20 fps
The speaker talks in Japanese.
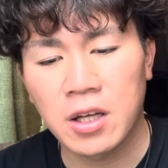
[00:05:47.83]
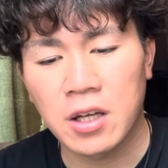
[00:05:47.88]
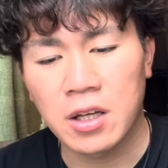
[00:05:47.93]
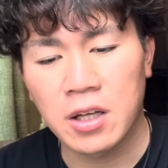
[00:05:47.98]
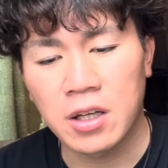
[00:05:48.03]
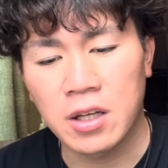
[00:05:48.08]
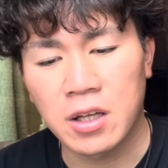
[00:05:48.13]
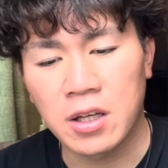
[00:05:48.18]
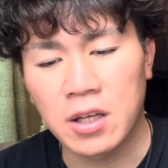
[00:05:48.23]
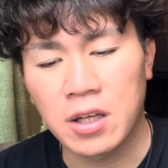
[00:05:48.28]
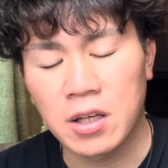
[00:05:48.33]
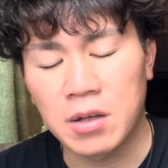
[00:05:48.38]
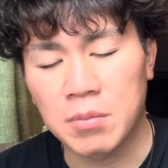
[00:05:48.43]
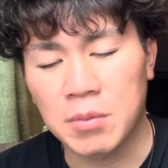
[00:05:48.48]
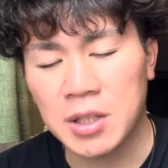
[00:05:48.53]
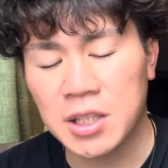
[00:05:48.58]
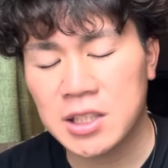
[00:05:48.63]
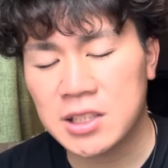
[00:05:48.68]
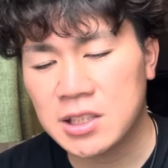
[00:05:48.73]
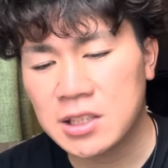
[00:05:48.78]
えー、
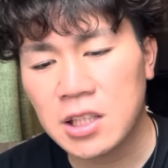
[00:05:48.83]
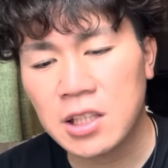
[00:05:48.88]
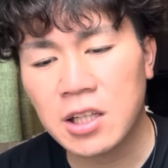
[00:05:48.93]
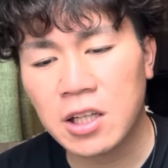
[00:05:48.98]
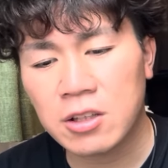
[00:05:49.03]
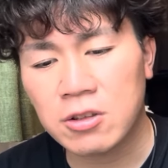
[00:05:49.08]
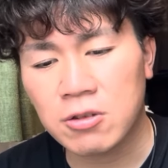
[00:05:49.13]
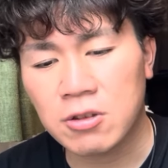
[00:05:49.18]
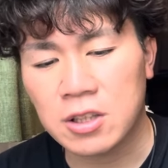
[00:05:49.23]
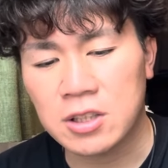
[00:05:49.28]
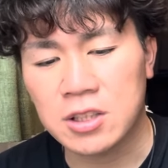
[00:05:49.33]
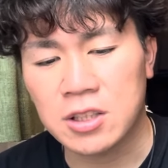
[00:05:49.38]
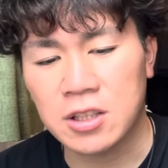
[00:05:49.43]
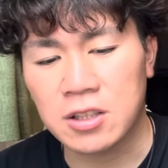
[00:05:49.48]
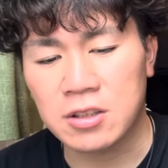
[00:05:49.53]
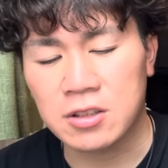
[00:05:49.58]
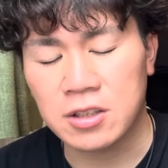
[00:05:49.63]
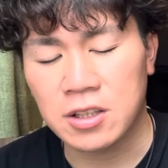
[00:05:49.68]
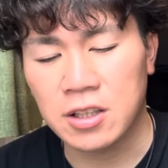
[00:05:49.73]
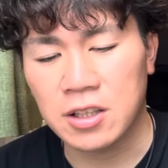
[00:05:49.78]
まだしてないとかじゃな
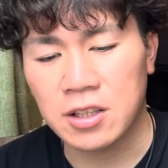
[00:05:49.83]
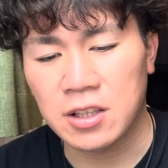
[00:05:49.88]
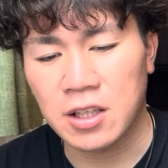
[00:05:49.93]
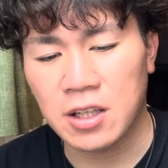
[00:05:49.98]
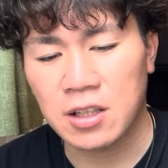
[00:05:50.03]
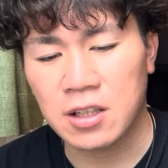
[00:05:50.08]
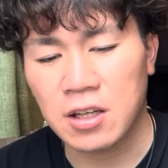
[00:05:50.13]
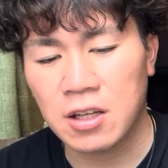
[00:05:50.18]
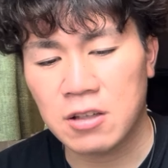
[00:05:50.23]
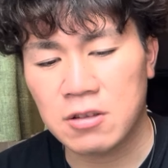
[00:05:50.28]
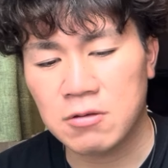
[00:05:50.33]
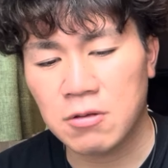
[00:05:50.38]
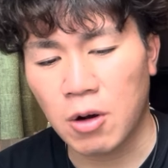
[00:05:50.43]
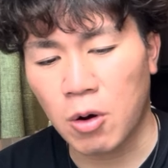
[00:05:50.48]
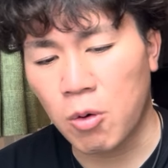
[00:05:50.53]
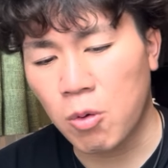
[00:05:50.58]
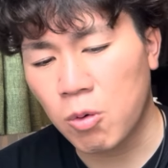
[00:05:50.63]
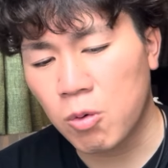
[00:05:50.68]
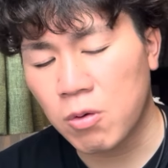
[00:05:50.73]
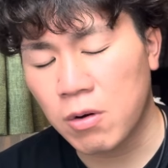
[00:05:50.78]
くて、なんか、うわ、
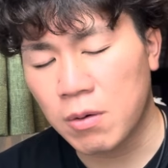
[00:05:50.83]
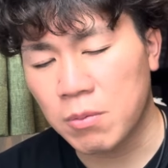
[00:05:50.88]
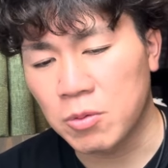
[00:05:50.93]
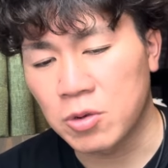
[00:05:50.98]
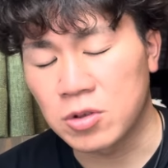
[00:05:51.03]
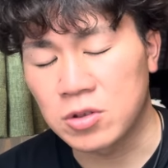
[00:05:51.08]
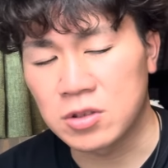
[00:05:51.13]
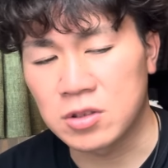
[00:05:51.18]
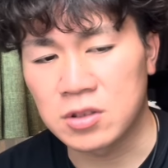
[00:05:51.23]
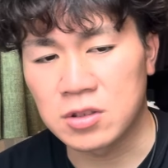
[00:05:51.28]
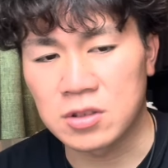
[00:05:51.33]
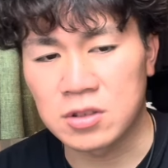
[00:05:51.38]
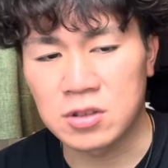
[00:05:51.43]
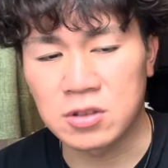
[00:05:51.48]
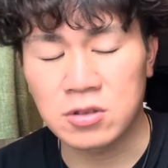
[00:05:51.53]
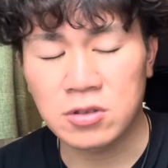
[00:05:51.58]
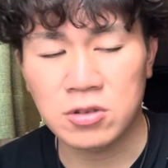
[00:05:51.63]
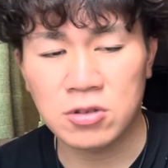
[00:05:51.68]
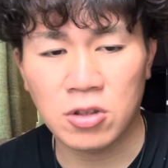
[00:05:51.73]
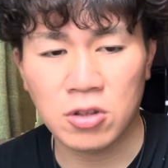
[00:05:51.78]
ここはもう
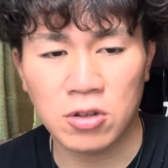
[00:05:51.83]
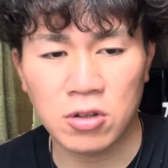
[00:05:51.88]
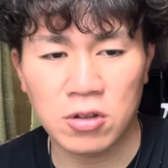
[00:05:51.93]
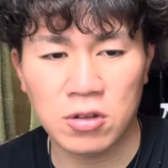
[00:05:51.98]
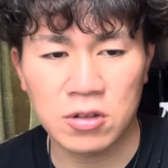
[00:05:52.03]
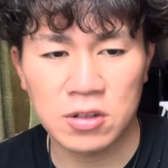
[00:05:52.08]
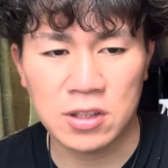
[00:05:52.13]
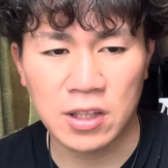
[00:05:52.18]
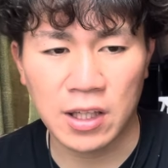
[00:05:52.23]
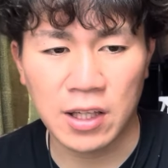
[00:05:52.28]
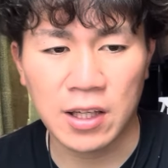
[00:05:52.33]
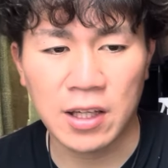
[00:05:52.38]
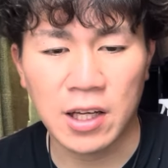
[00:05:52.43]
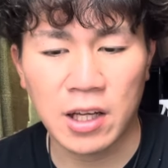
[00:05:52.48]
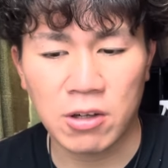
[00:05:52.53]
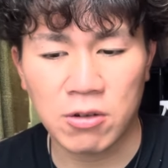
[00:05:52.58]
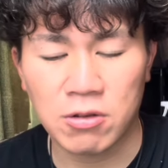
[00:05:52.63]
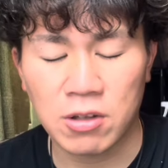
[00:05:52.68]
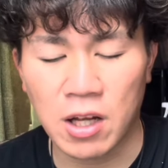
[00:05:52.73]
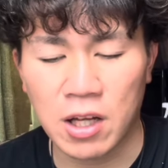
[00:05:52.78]
ずっとせえへんや
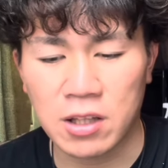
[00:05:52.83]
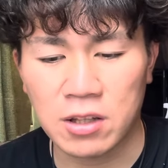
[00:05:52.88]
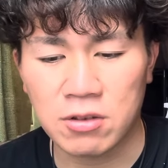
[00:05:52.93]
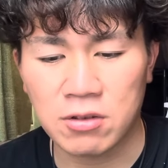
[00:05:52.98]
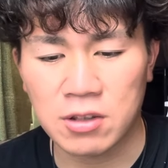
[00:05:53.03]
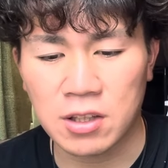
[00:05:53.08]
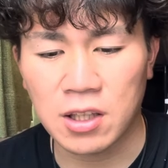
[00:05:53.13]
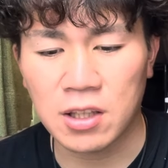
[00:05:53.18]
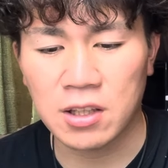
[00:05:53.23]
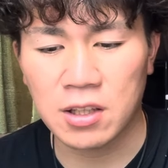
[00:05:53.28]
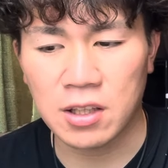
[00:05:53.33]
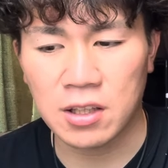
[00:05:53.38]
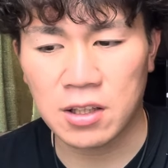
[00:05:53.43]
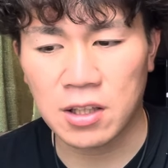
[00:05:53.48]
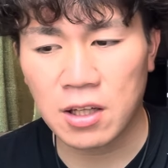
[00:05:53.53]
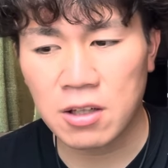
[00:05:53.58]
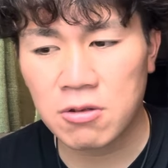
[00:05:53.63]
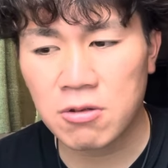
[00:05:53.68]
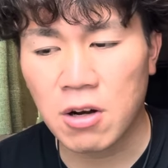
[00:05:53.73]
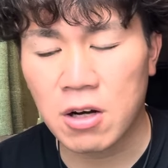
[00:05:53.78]
ろうなっていう県って
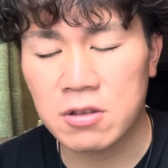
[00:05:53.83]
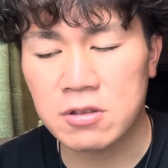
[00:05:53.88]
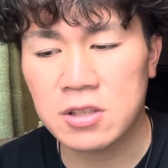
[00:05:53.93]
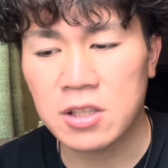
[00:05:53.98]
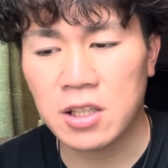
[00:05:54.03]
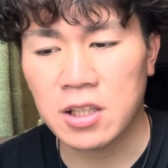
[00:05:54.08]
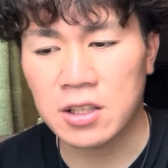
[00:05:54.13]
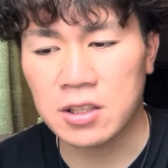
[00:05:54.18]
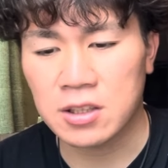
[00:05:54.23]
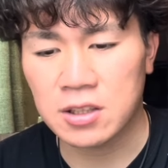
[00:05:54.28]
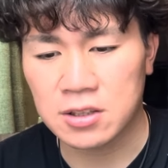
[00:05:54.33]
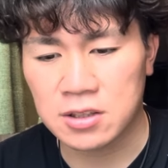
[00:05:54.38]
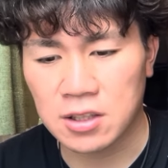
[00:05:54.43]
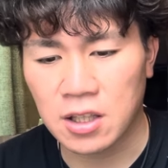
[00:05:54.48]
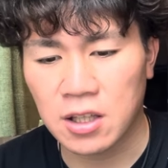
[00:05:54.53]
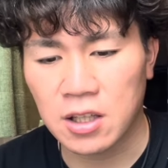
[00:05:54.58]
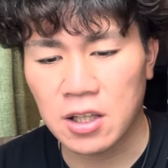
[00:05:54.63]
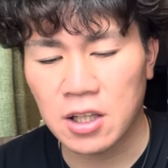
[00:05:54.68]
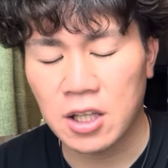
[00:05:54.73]
結構あるじゃないですか。